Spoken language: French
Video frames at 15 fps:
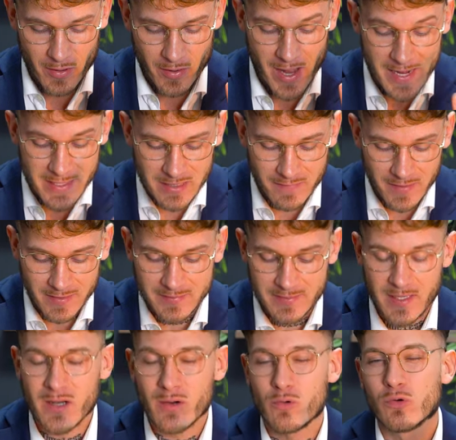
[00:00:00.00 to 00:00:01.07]
euh,
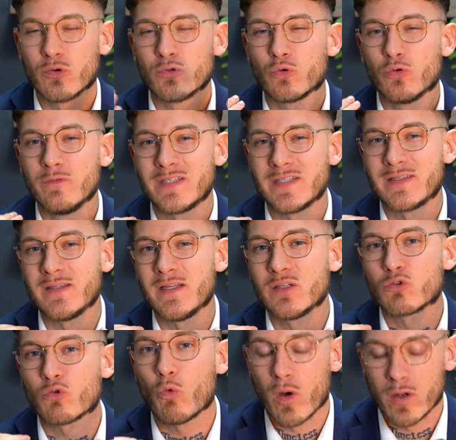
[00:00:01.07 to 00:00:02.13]
anniversaire. On retrouve cette
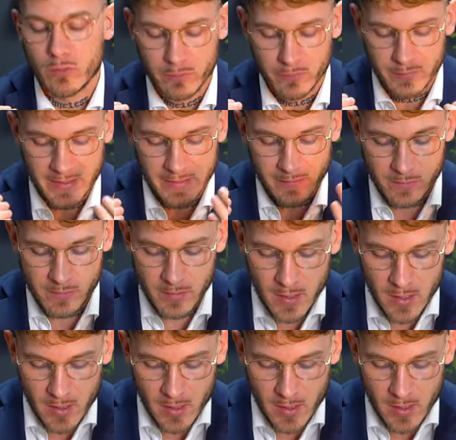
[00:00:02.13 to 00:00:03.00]
année trois nouveaux cadrans